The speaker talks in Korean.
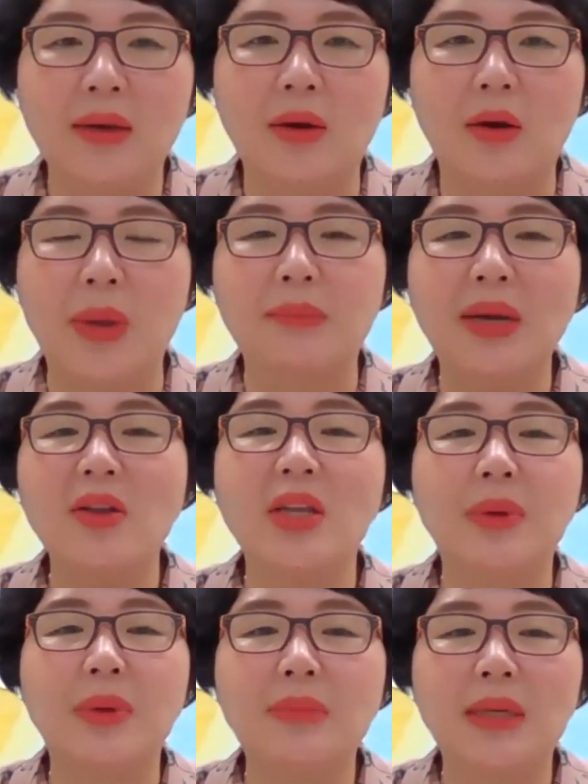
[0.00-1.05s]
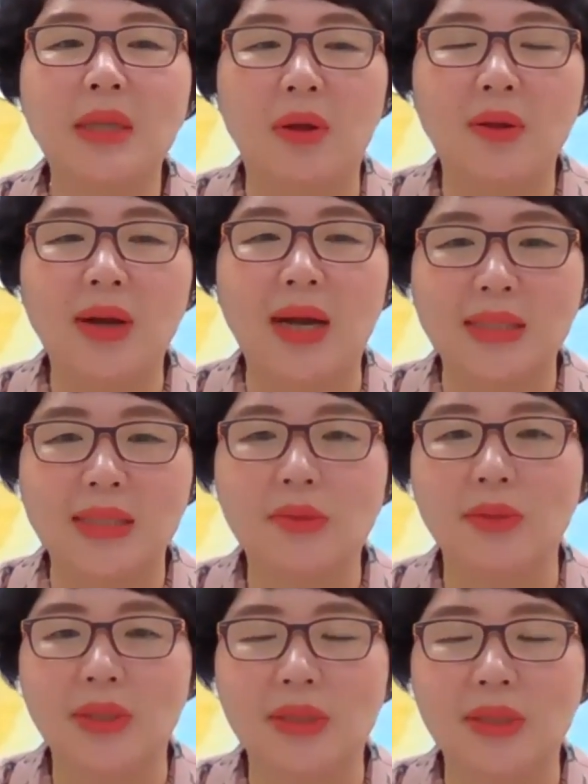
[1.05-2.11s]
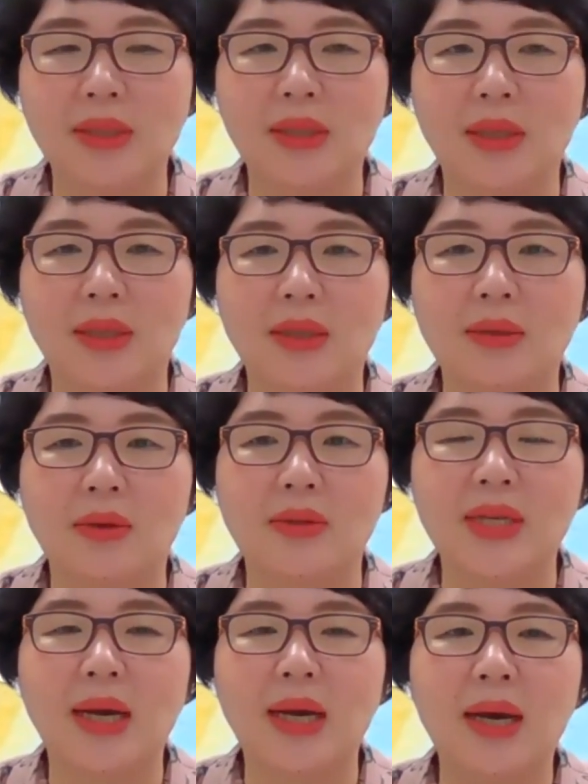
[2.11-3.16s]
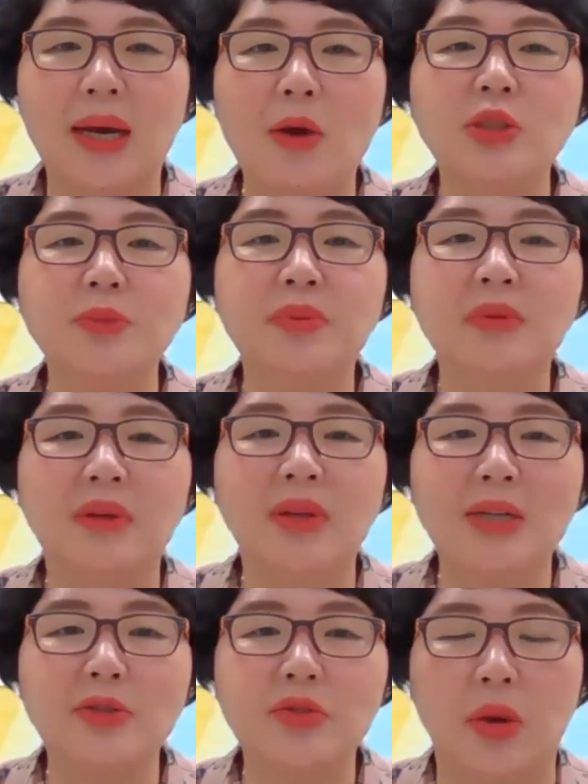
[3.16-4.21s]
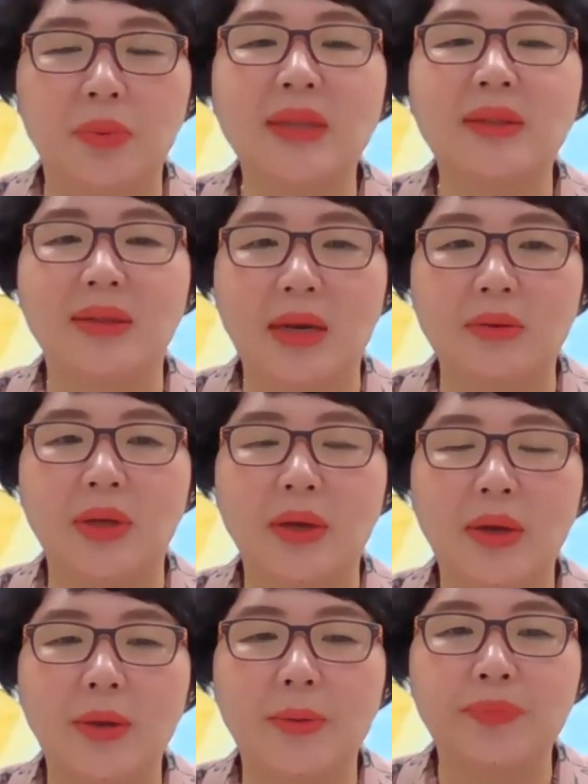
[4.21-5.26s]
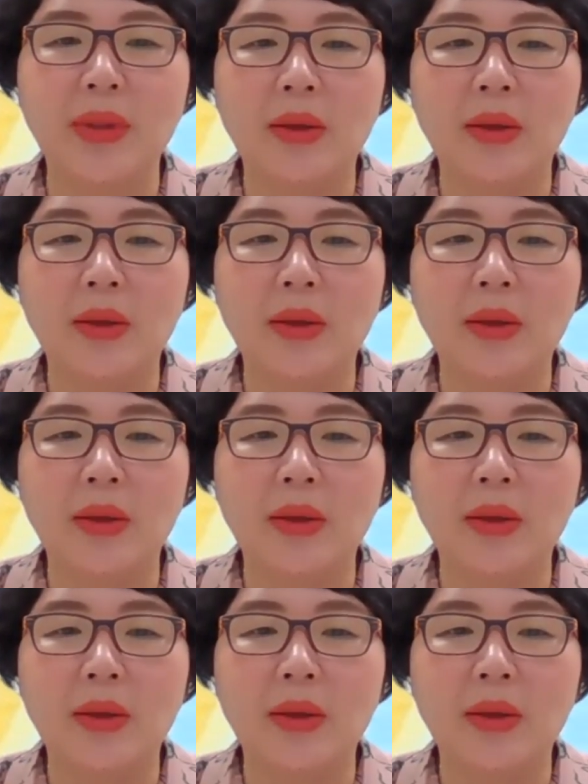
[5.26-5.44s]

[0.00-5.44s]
어, 100만 원, 200만 원 벌어 가지고는 어, 제가 하고 싶은 걸 할 수가 없겠더라고요.